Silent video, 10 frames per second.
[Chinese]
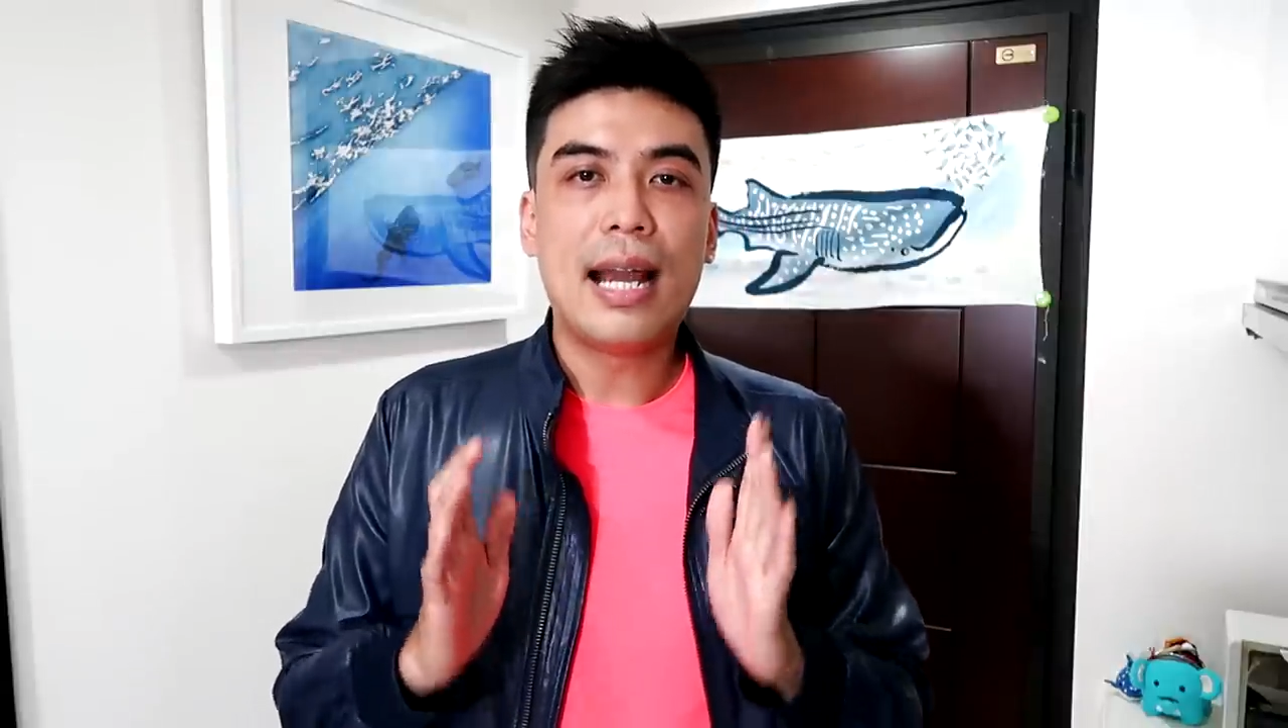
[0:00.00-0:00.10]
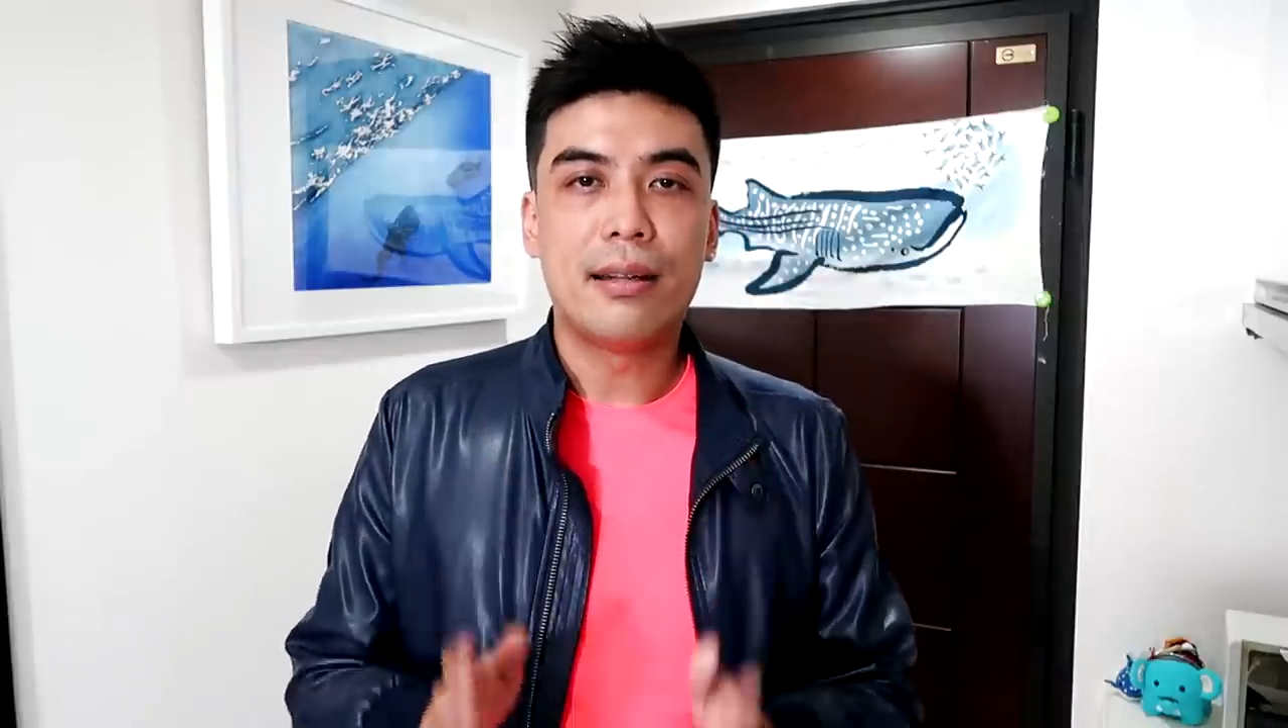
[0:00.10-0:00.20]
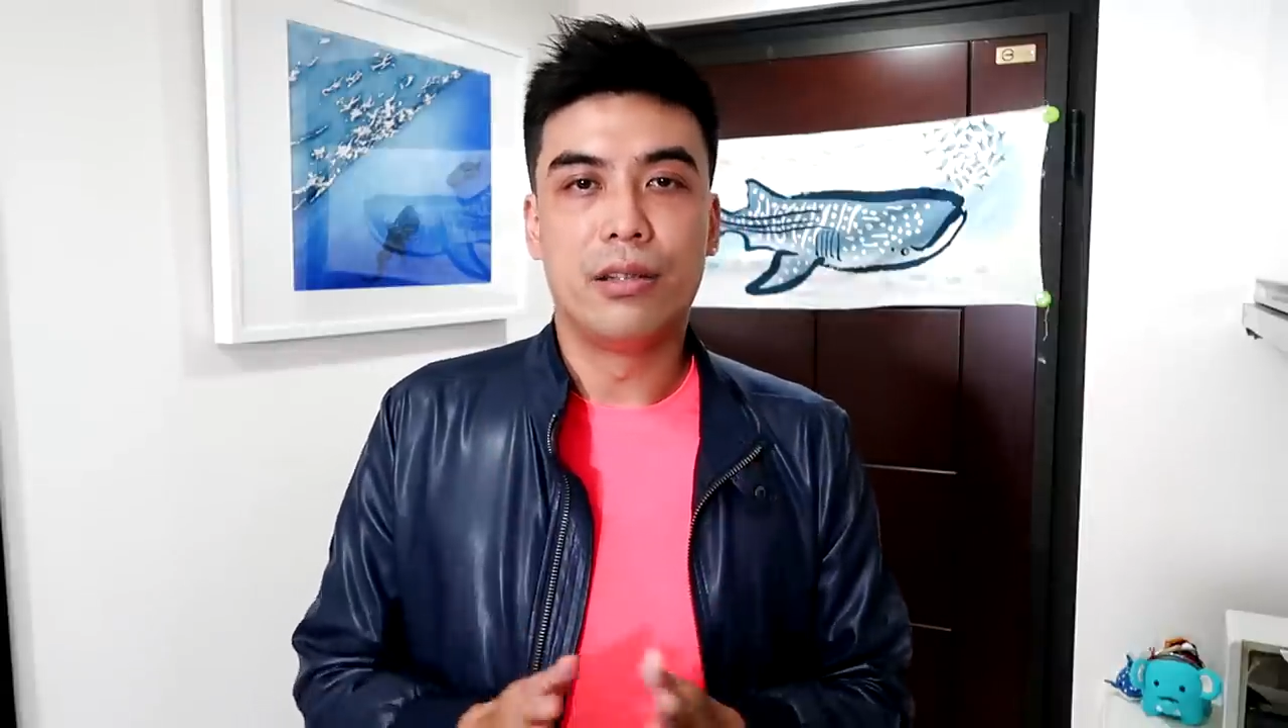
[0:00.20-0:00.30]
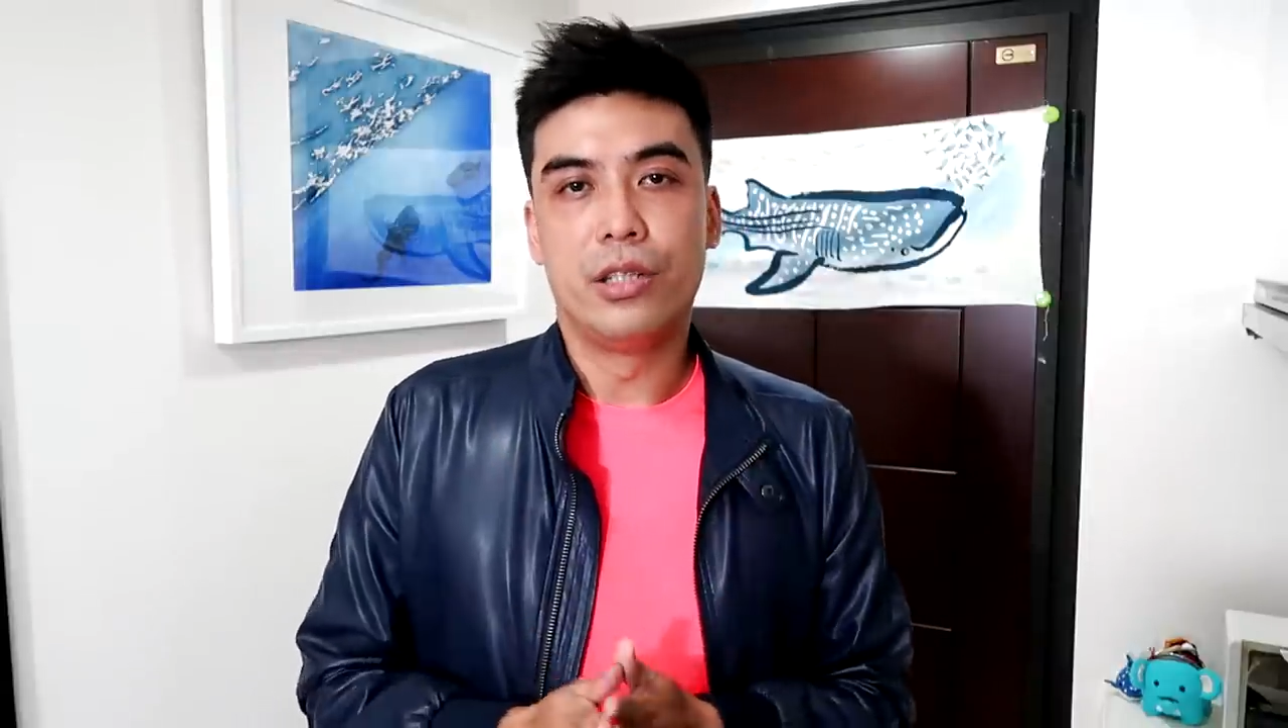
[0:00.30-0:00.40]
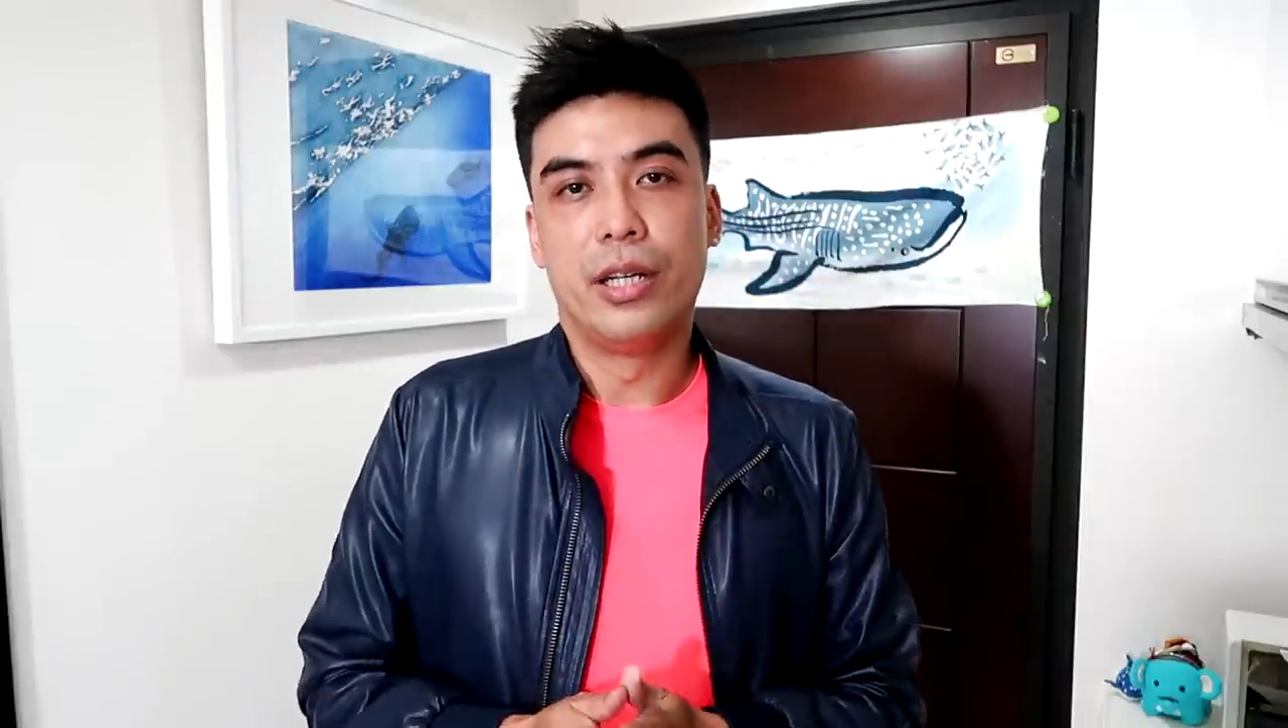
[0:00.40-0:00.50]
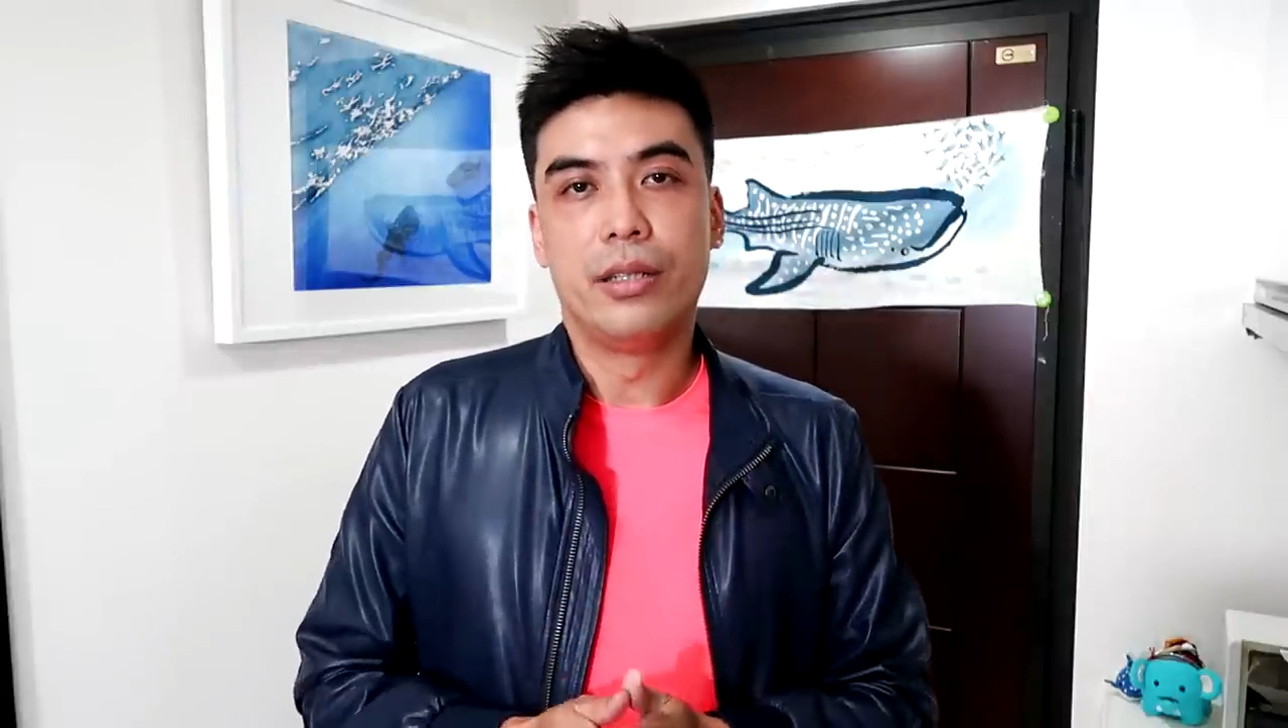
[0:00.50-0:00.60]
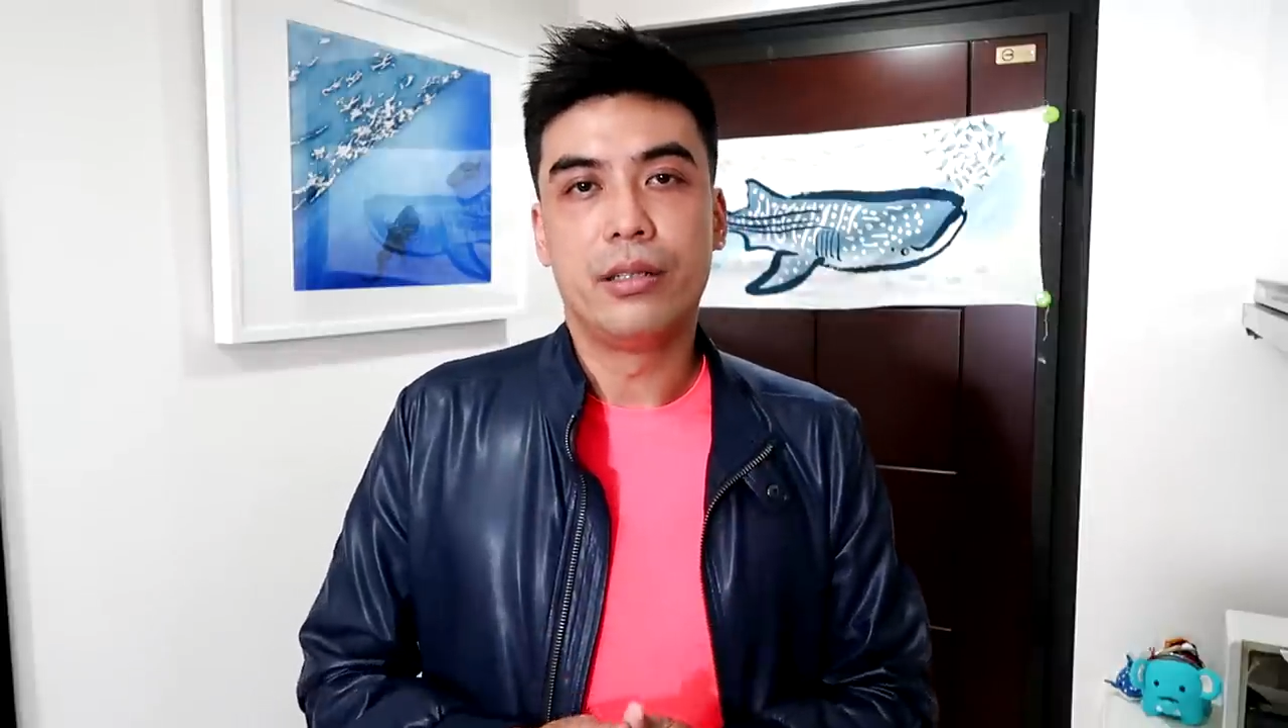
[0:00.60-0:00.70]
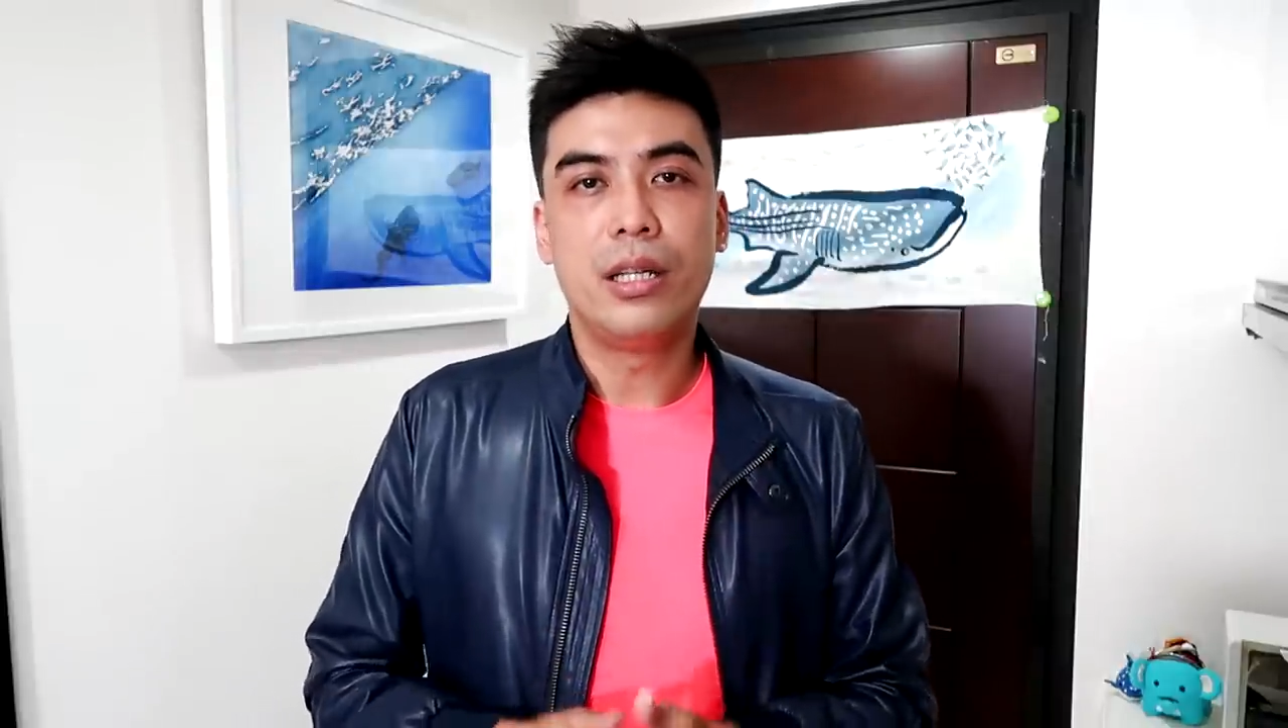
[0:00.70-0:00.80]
爱的人，